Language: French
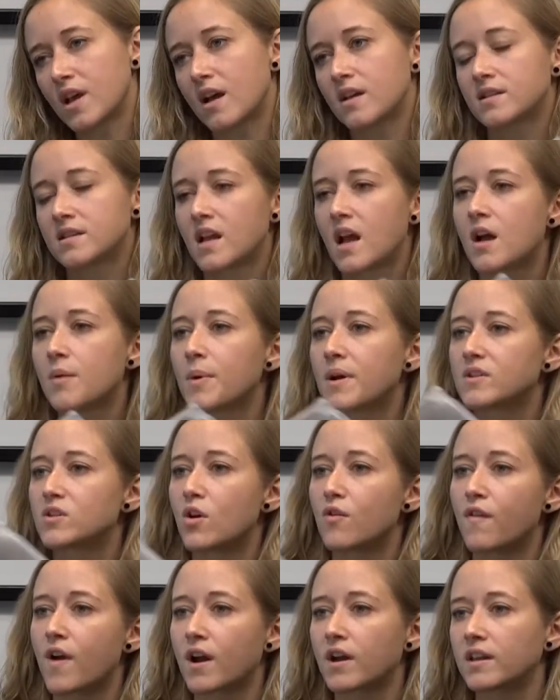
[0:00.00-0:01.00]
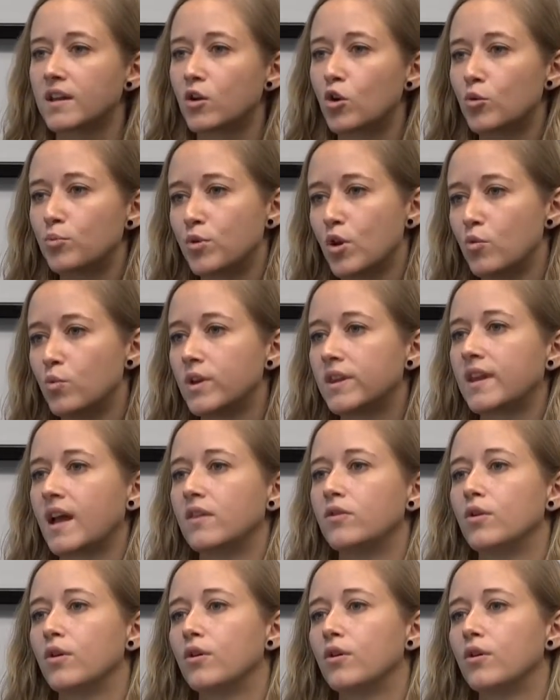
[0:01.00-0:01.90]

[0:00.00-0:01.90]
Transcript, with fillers: ensemble. Après, on va faire des groupes de 8 à 9.